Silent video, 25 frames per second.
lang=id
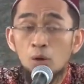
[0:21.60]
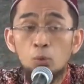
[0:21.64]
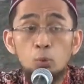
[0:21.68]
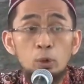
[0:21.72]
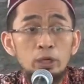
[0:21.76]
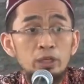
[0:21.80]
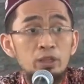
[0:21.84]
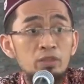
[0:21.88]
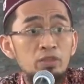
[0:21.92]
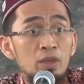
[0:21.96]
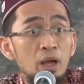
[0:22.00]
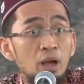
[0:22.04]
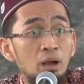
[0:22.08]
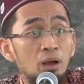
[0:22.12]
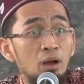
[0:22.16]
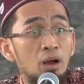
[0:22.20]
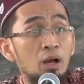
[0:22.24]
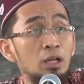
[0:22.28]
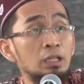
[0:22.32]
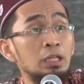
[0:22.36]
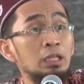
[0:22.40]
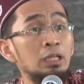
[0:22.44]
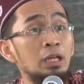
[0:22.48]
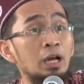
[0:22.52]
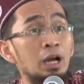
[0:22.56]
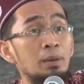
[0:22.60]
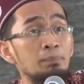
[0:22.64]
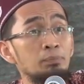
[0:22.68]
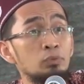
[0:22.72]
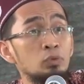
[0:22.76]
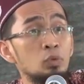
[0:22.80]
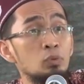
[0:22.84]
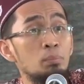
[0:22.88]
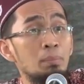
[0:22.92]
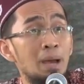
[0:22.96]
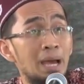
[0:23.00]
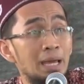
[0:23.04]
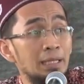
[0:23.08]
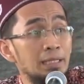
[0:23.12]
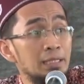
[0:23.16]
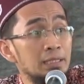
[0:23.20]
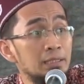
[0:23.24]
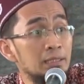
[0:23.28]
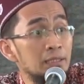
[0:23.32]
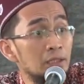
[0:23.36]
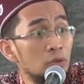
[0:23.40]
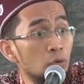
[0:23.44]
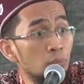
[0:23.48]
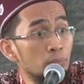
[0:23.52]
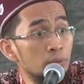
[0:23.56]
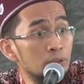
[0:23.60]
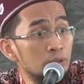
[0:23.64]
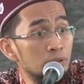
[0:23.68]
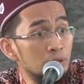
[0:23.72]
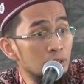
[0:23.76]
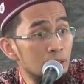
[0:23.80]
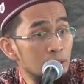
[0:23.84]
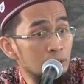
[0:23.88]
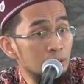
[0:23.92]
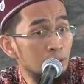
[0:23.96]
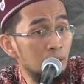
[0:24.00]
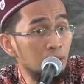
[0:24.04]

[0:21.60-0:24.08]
Wa idha qala al-abdu maliki yaumiddin,